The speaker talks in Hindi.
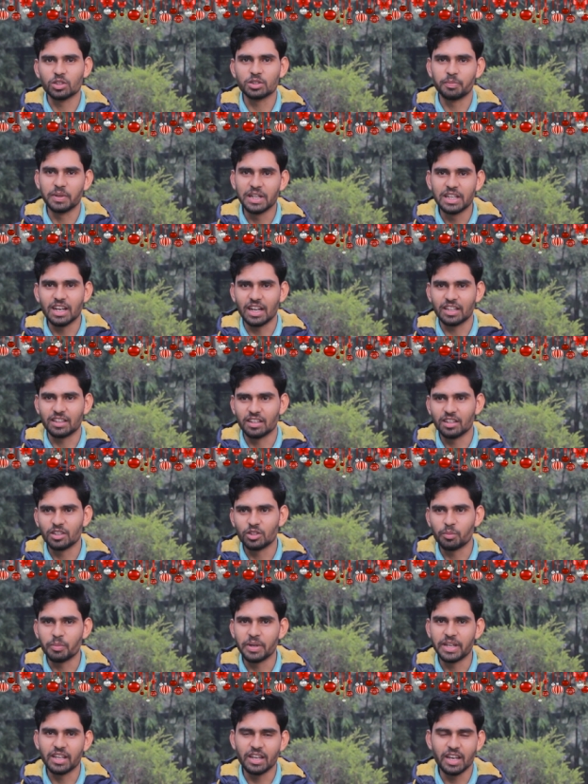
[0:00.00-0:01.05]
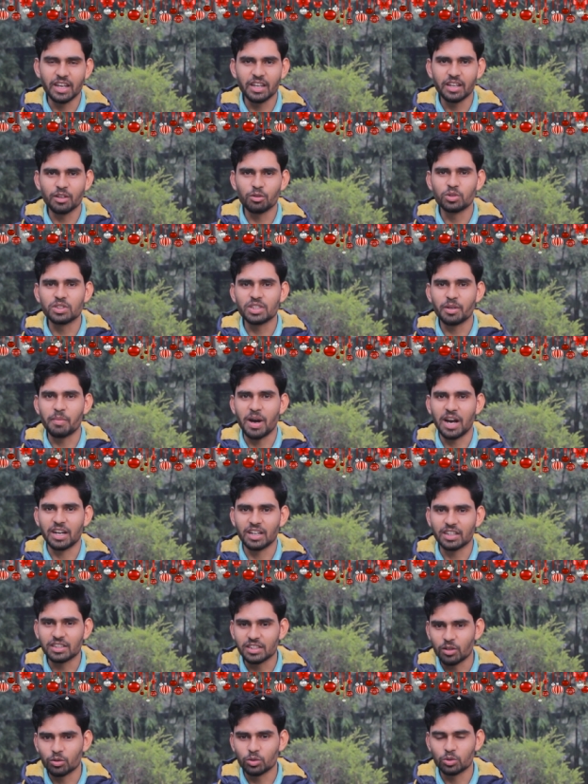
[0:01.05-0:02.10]
क्लोज मिल जाता है तो मैं यही उनसे
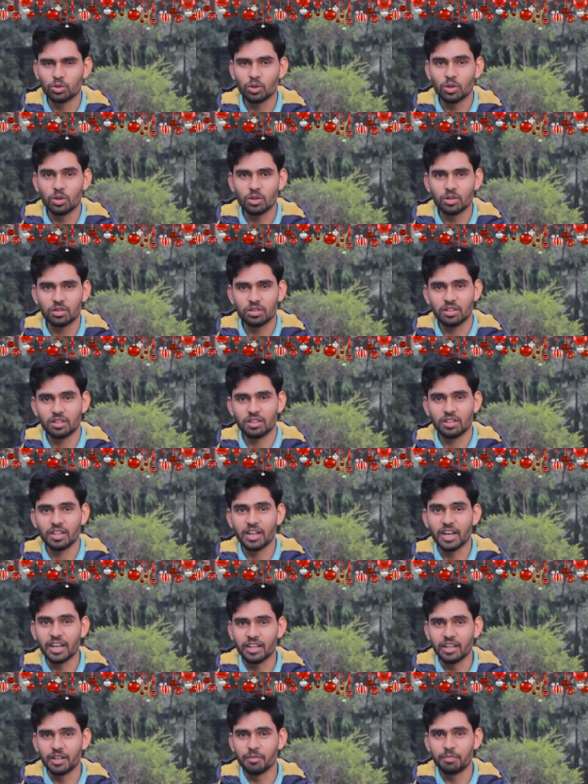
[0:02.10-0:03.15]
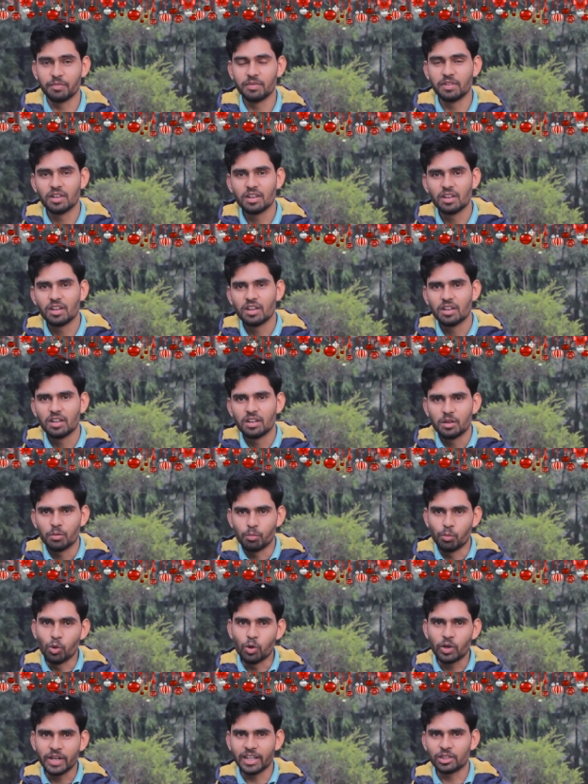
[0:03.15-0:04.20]
मांगना चाहूँ जो गरीब
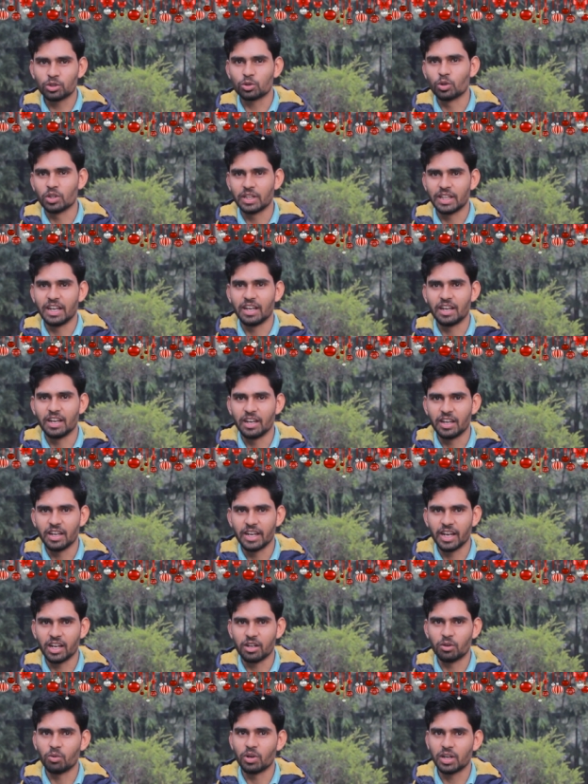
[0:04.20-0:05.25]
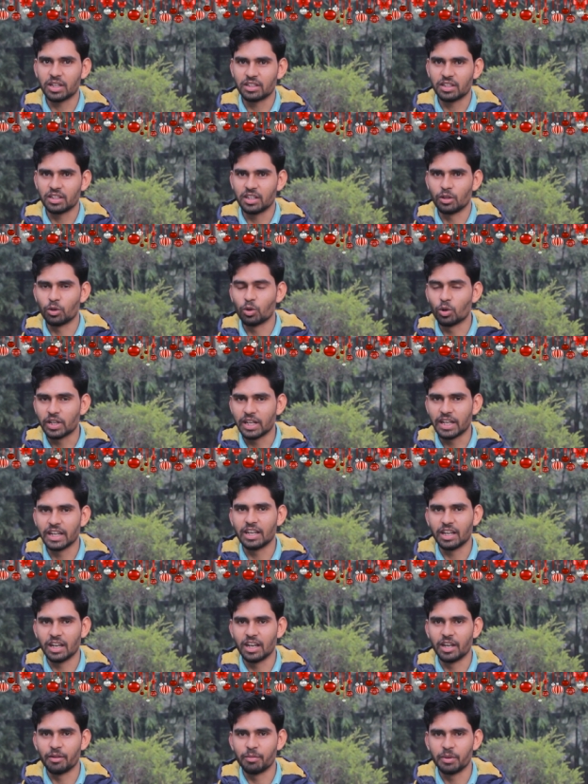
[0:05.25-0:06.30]
भूखे सोते हैं एक वक्त की रोटी
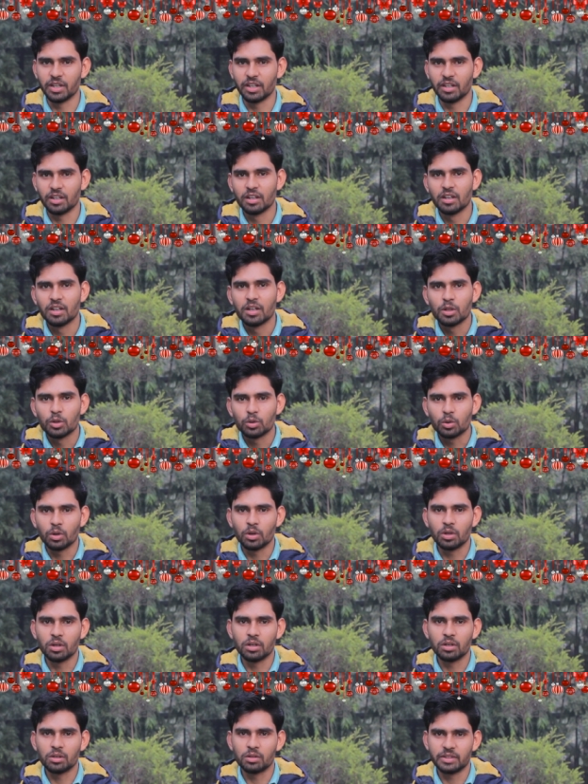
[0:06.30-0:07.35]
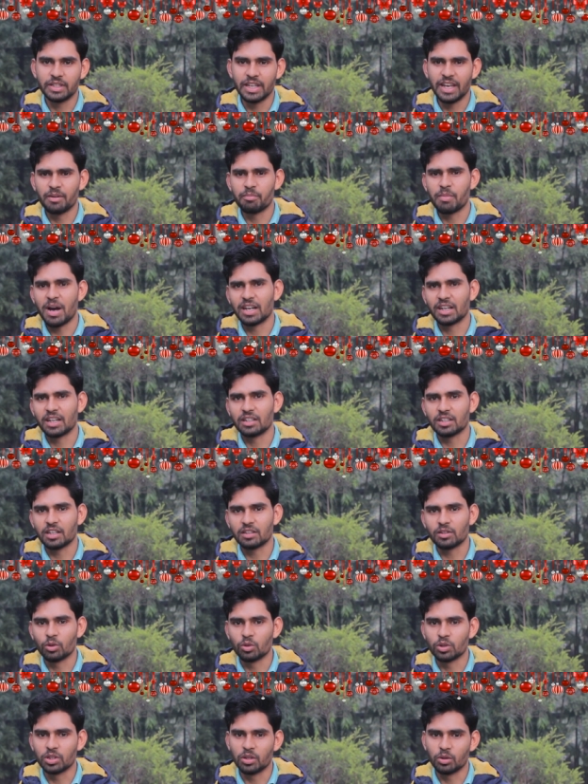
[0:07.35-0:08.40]
के लिए भी तो यही मांगना
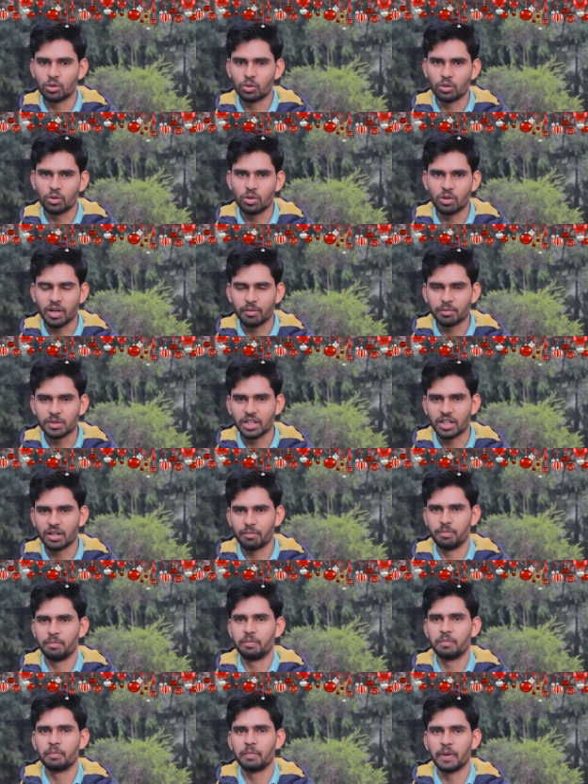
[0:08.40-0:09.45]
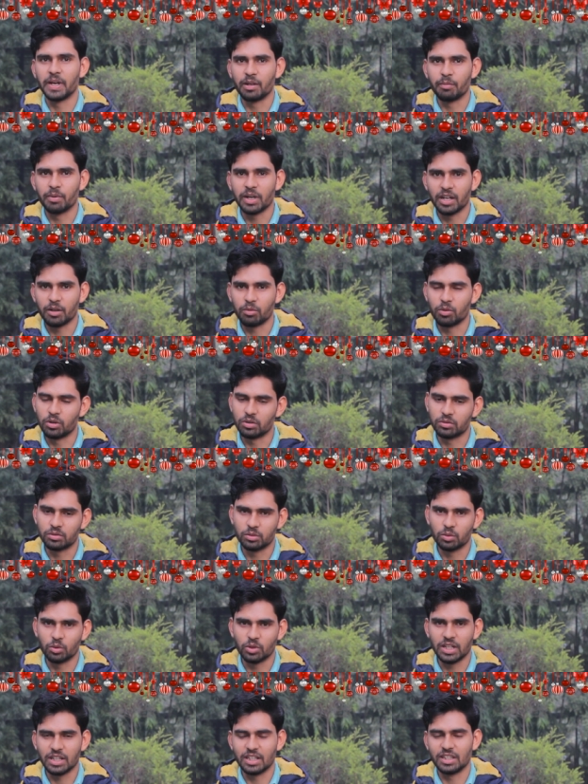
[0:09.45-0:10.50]
चाहता हूँ कि उनको कम से कम पेट भरे वो
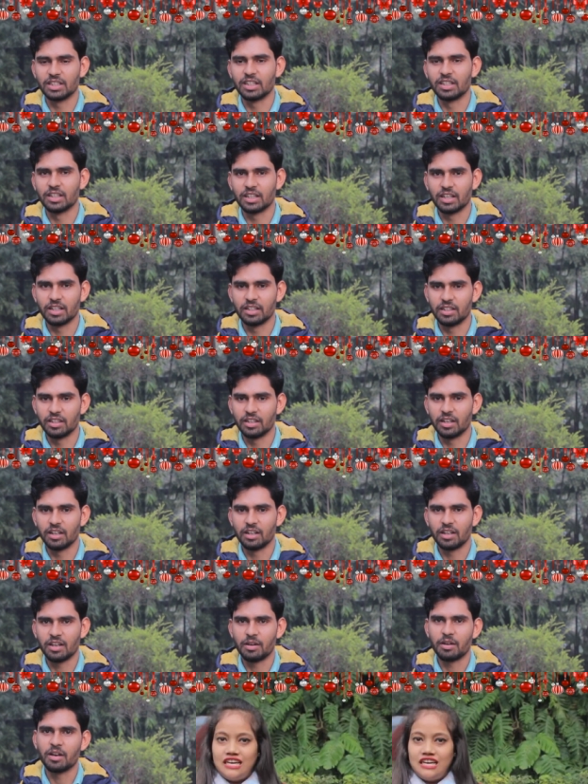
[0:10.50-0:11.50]
सुखी की जिंदगी दिए